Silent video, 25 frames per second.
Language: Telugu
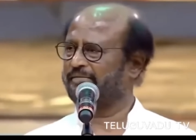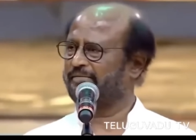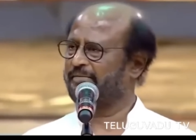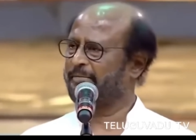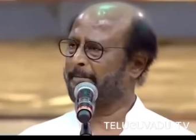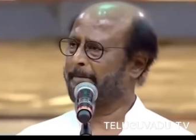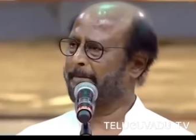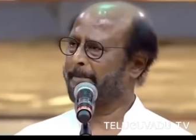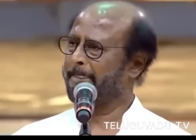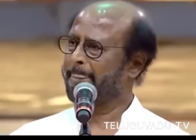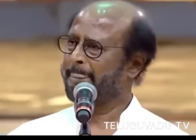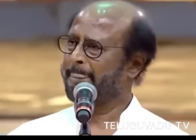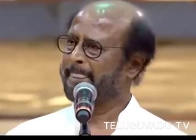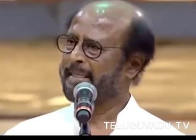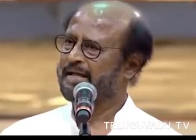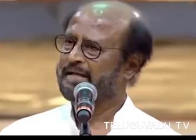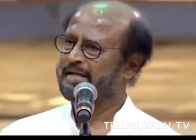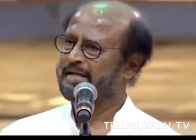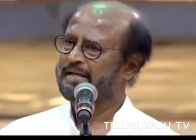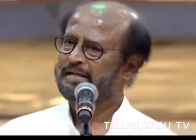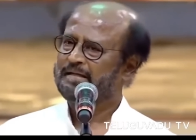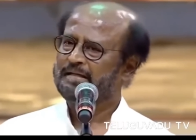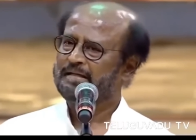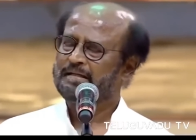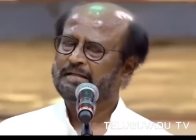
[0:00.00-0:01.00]
సహజ వినయానికి
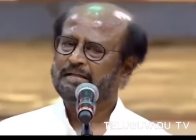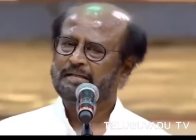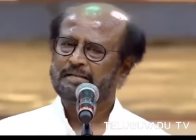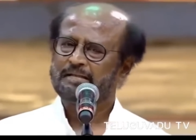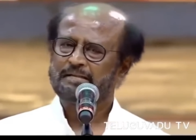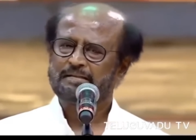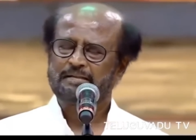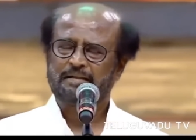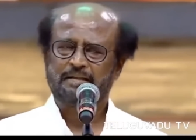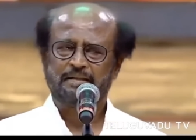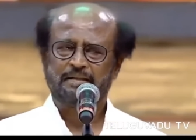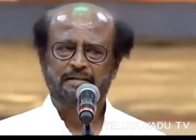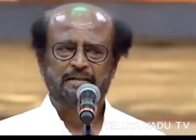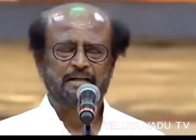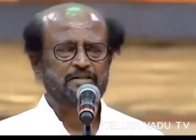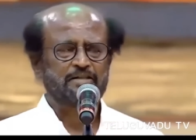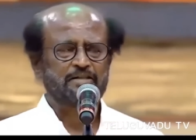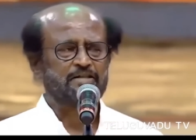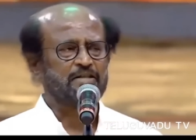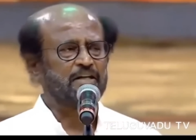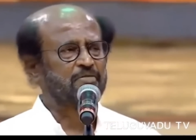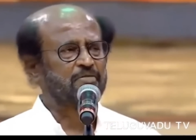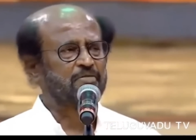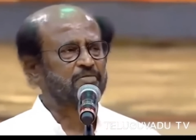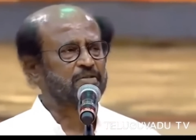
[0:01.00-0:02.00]
ఈ స్టేట్మెంట్ ఓ
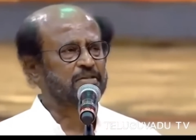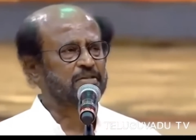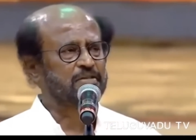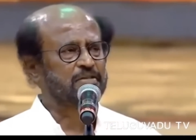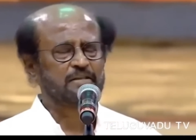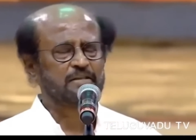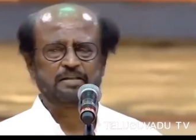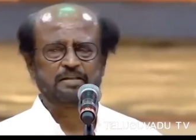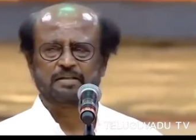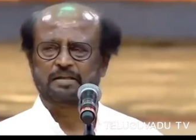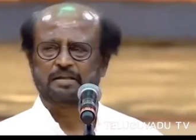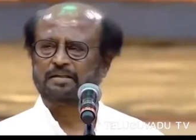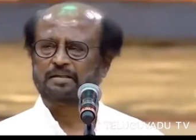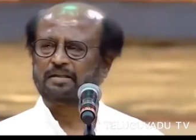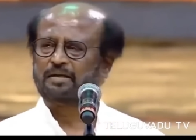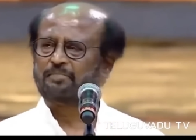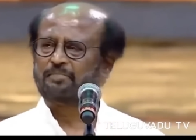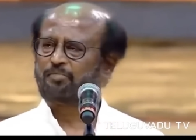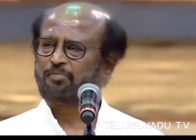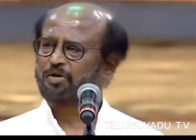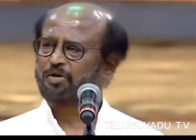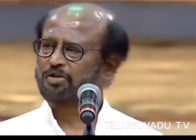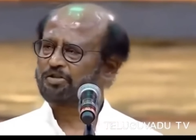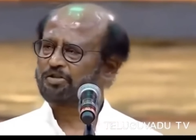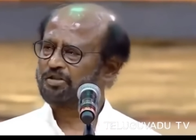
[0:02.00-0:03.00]
మంచి ఉదాహరణ అయితే
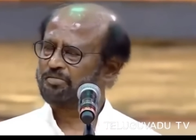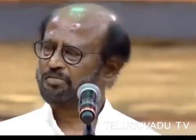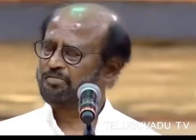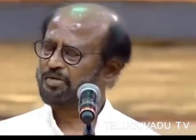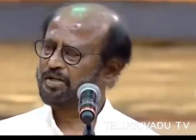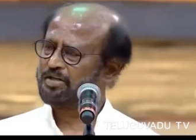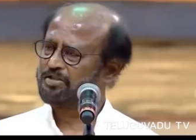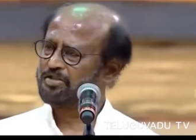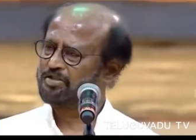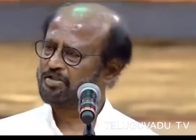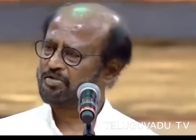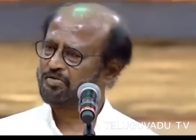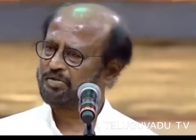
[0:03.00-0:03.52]
ఆయనలాగే